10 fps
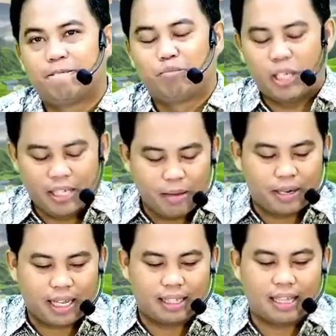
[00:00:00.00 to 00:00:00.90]
Dan dia
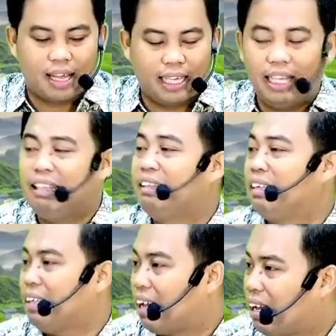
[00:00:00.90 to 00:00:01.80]
berkata,
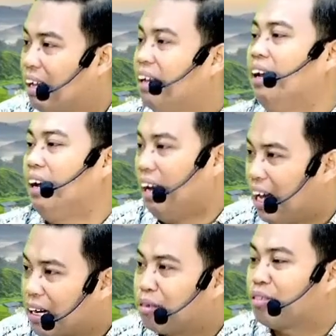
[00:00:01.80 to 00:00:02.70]
intinya
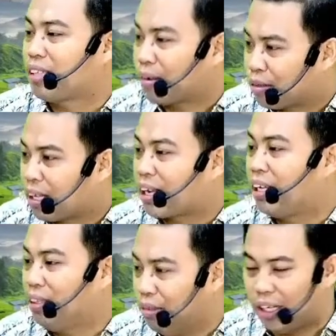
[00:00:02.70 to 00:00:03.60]
harus takut akan
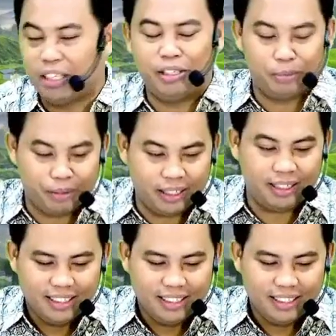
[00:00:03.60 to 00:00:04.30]
Tuhan hidup ini.